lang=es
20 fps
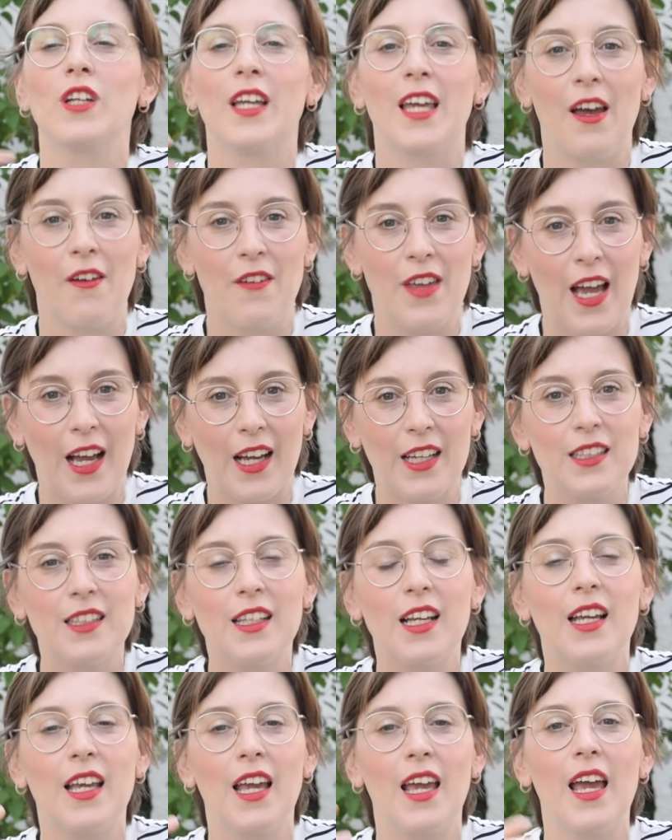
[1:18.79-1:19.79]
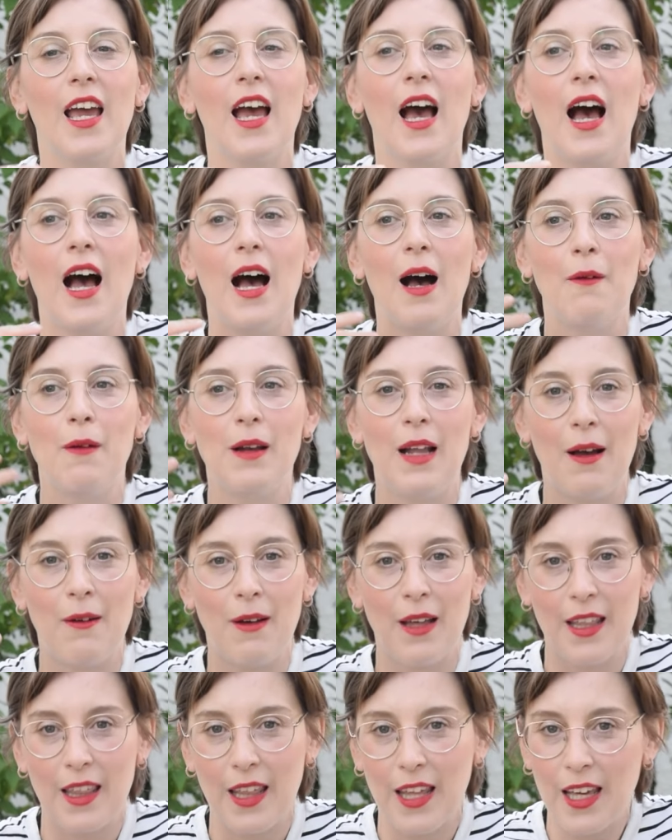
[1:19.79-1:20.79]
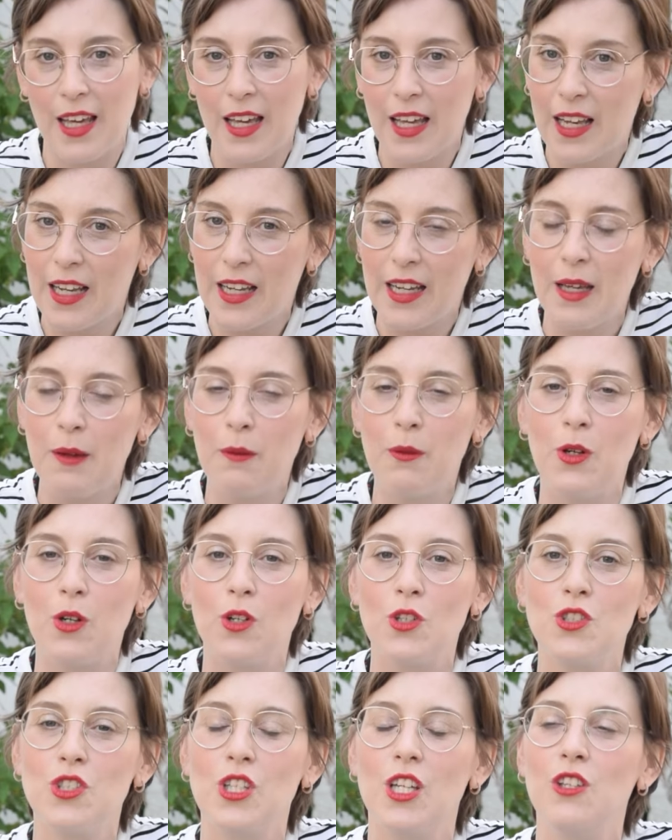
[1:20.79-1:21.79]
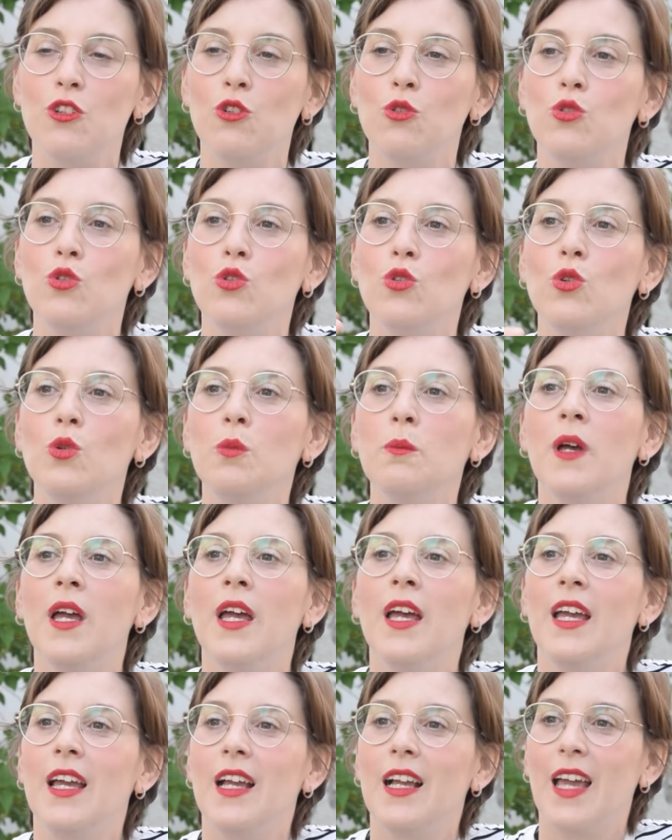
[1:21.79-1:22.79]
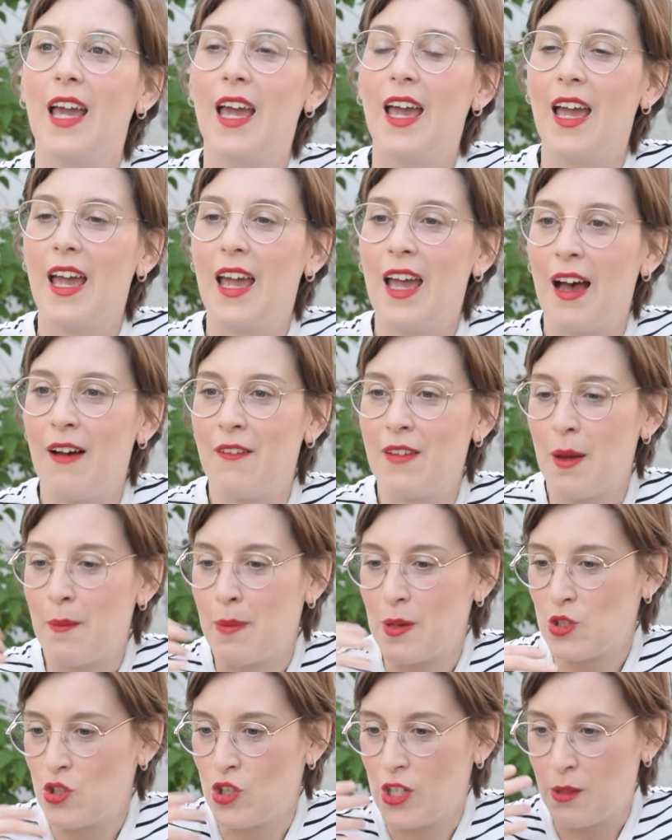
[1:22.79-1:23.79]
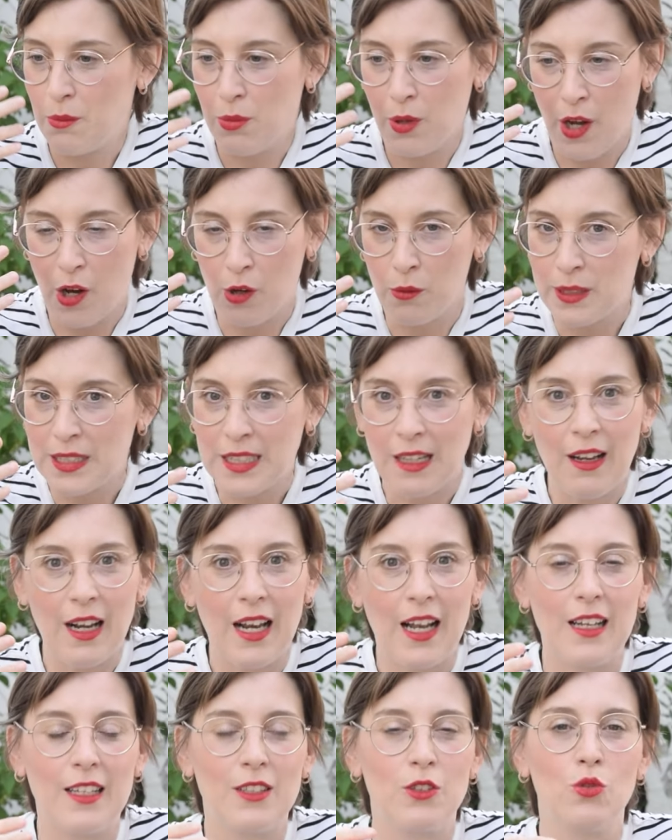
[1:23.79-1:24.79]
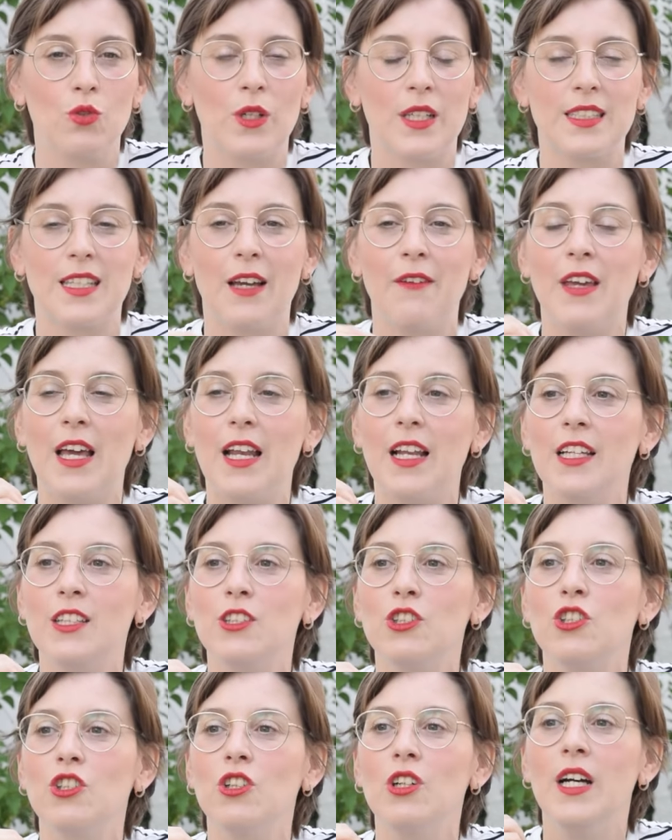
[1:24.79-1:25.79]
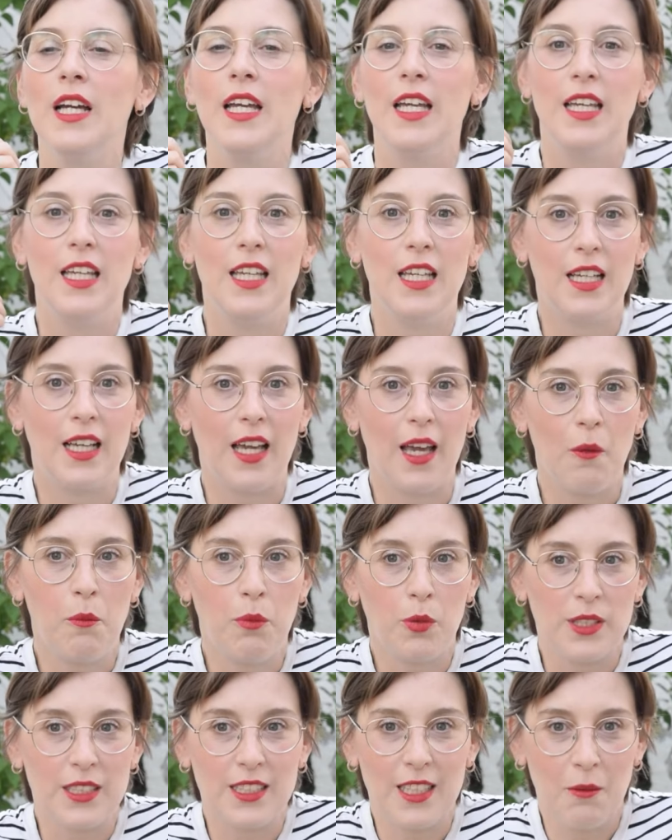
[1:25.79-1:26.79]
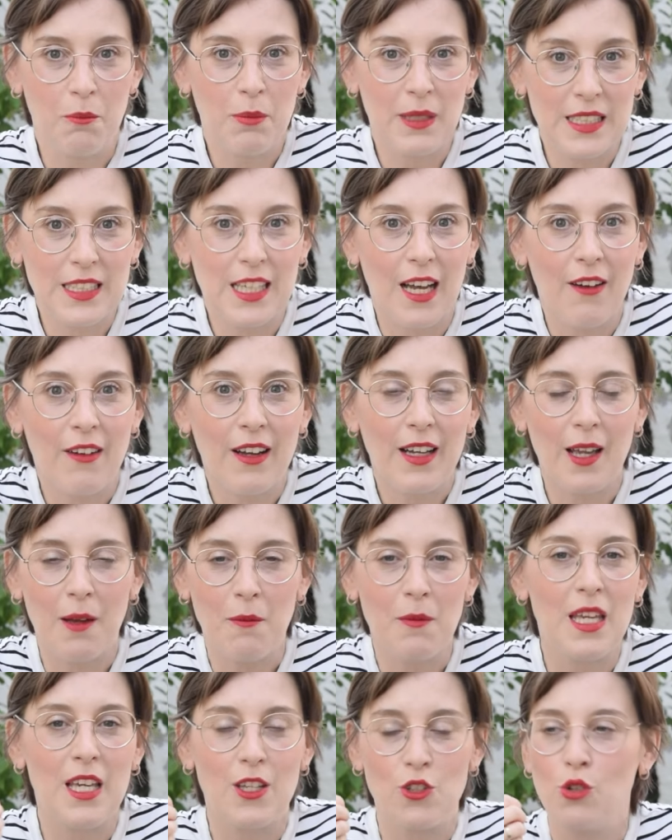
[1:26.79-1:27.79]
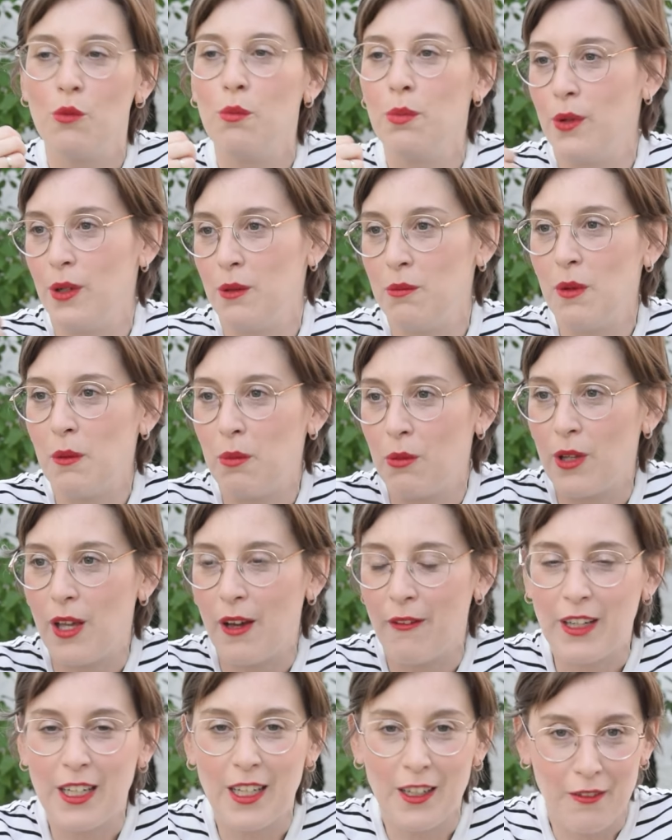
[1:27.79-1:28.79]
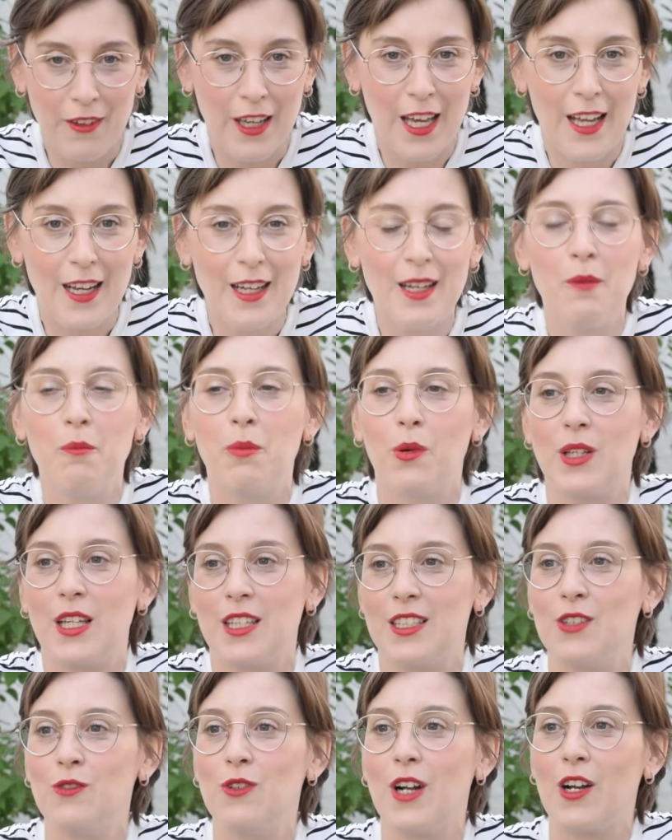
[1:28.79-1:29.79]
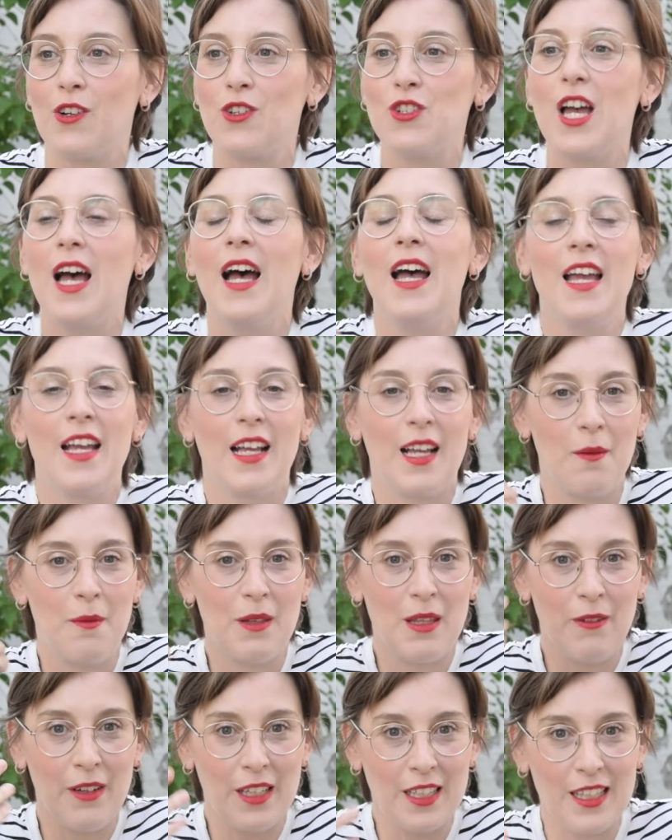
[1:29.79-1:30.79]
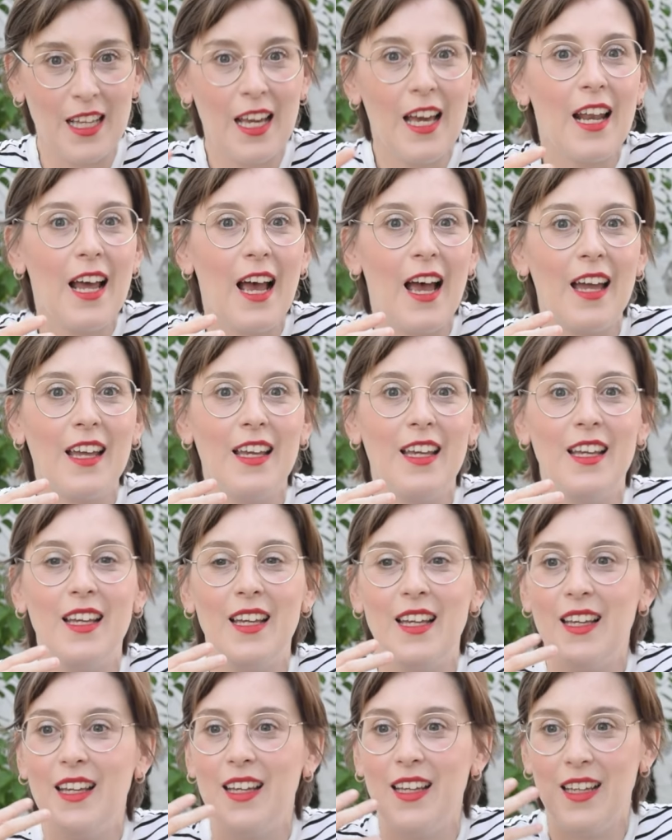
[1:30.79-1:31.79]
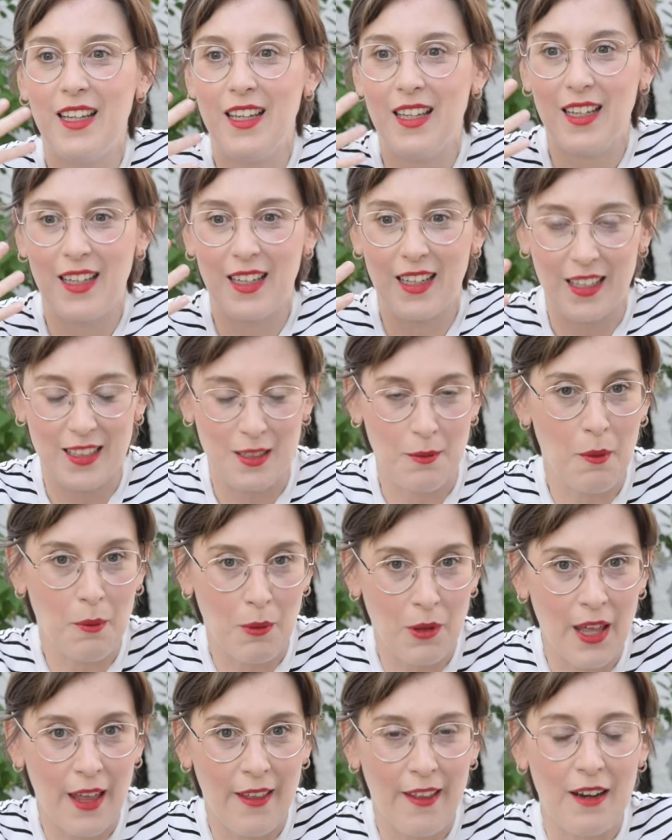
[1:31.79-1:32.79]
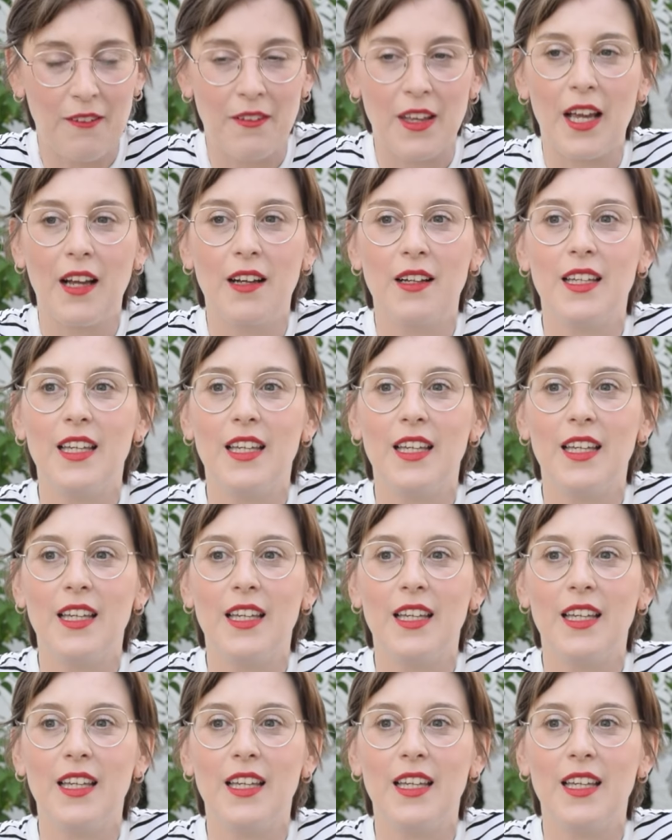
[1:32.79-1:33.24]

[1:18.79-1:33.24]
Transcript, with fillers: que había gente que hablaba de libros en YouTube, que había personas pues, que comentaban las lecturas que habían hecho y que pues él pensaba que a mí eso pues me podía venir bien y podía ser una cosa que me divirtiera y, y que se me podía dar bien.